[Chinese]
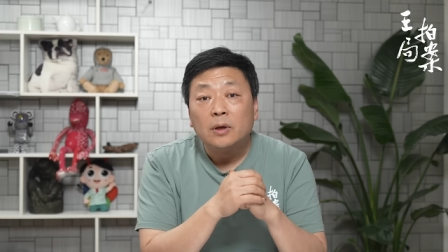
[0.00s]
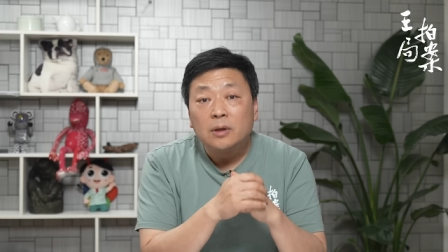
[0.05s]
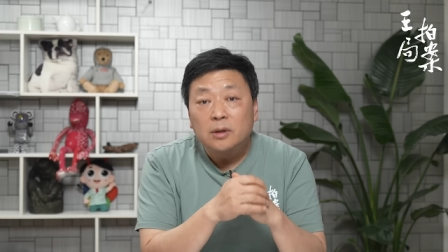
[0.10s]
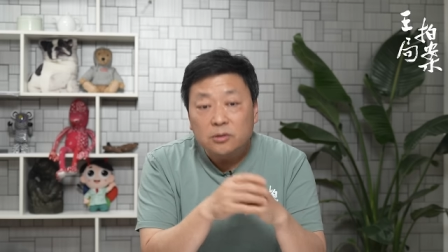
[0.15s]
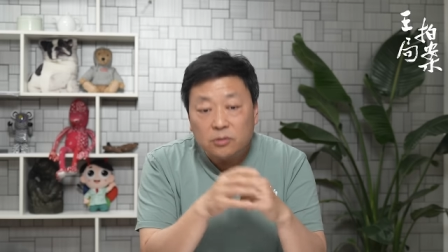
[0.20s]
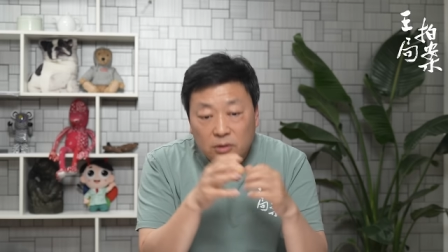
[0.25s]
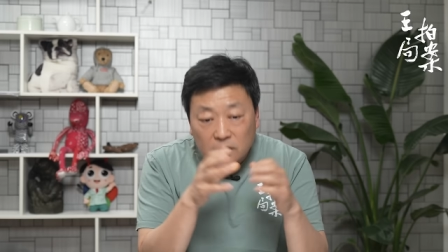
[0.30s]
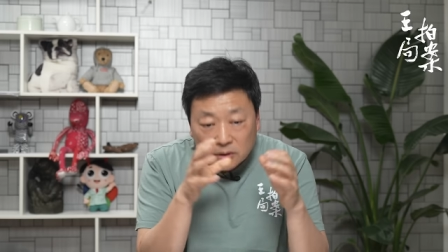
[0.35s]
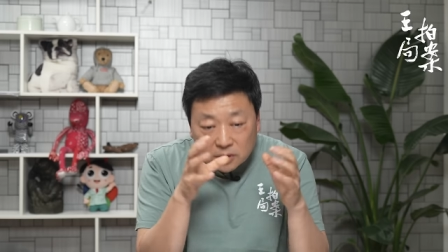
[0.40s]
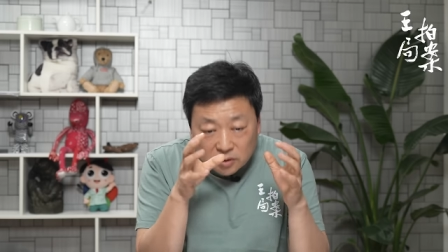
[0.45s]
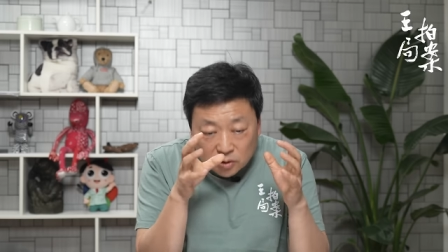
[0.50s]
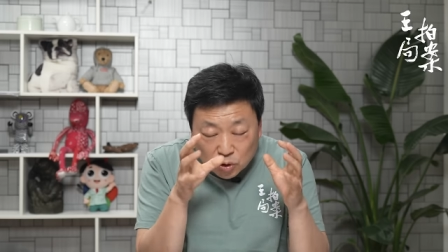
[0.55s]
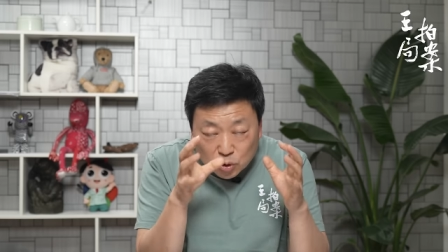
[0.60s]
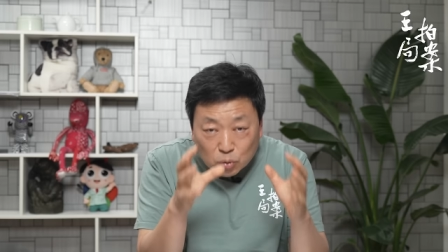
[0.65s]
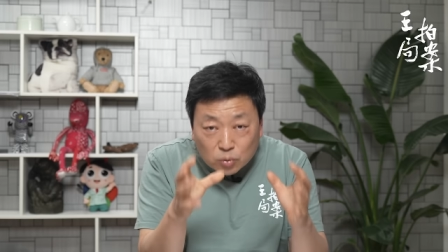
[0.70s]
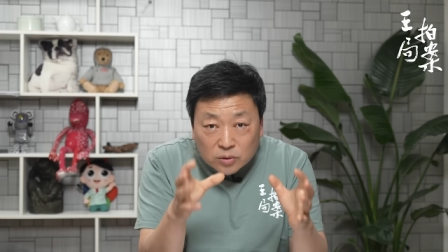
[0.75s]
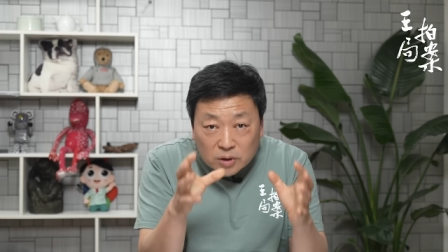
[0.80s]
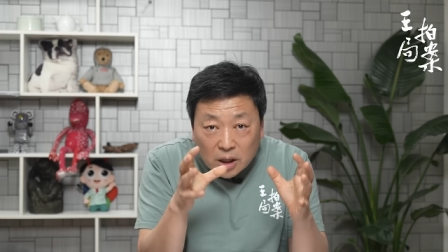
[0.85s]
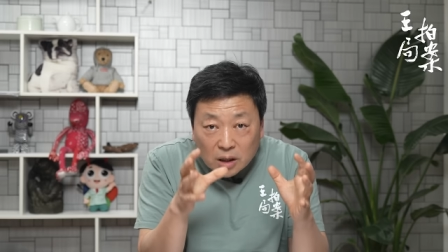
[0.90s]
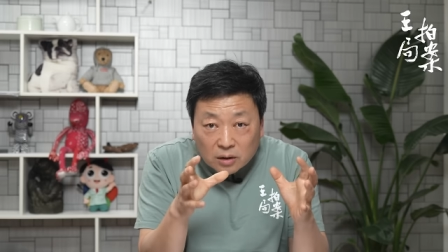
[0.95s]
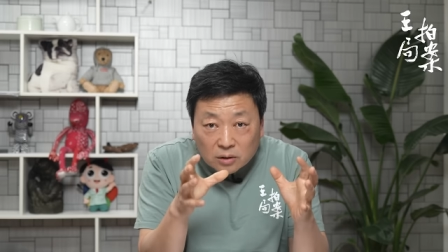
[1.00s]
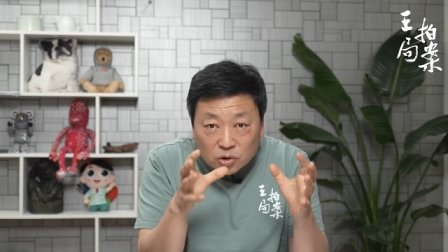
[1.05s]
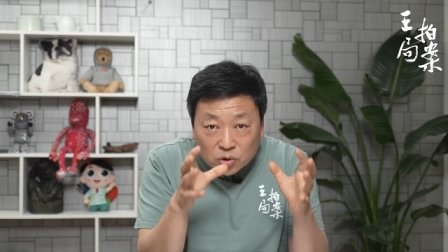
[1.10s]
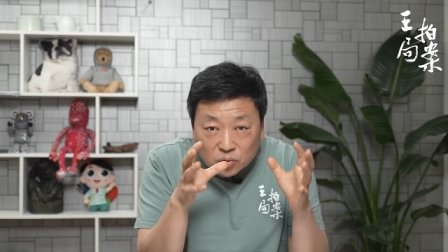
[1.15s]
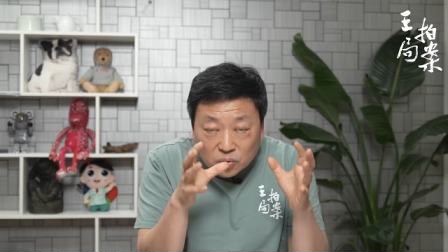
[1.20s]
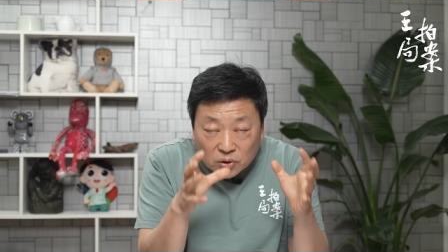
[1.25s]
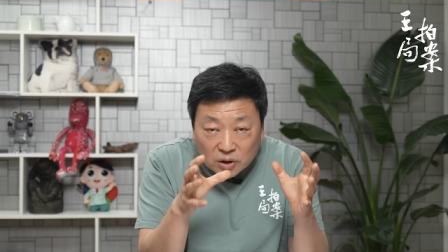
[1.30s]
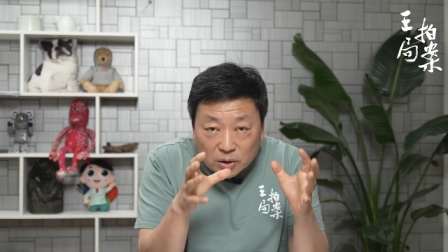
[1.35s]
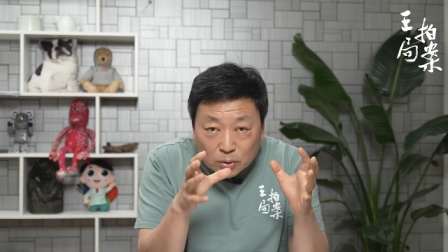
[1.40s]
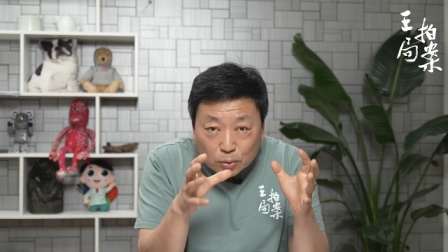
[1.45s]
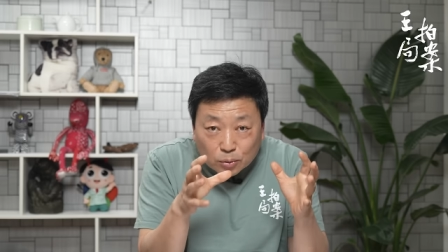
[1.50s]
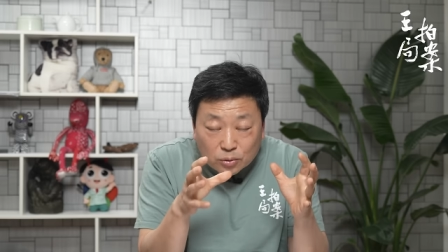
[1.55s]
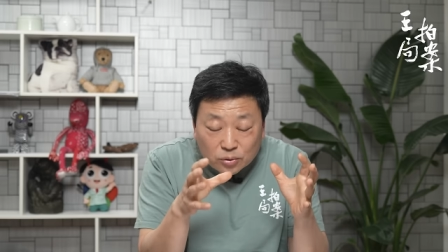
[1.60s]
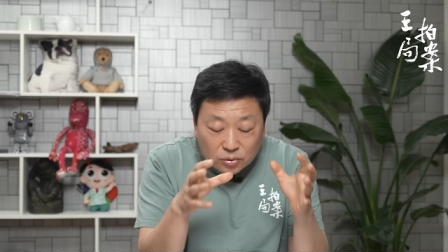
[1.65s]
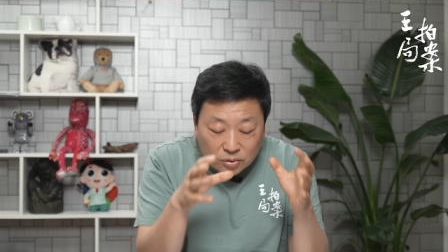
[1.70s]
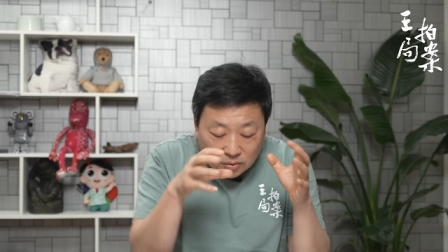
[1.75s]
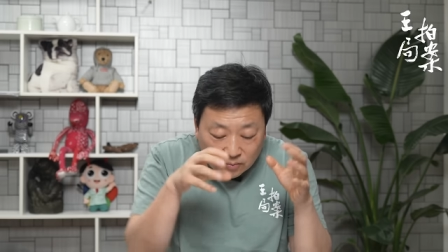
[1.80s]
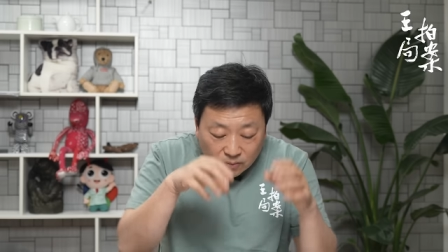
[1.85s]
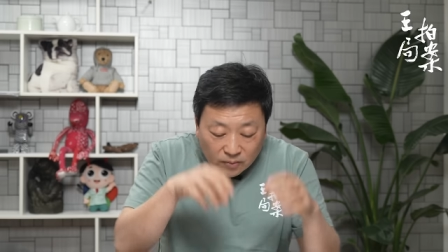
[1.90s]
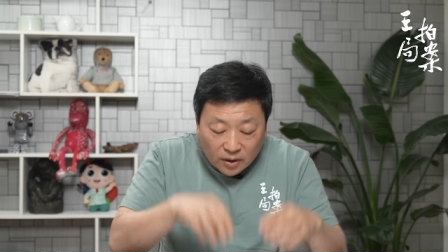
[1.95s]
所以中央主力红
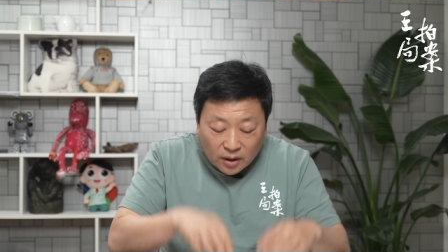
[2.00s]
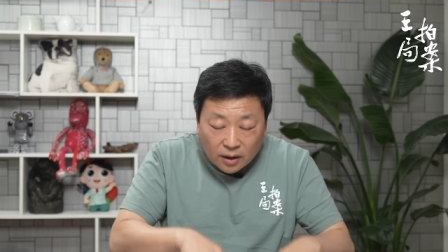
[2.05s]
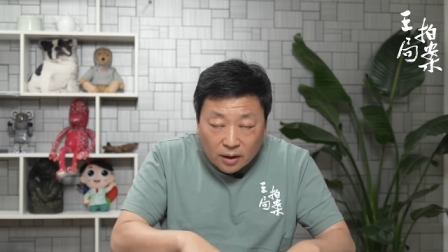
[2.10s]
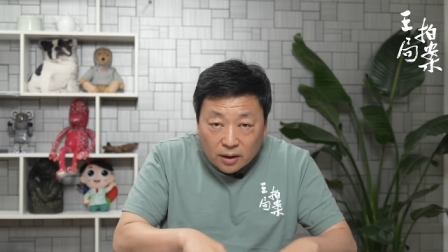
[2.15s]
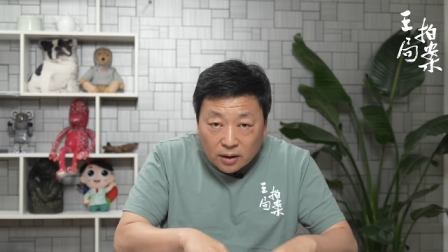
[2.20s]
军，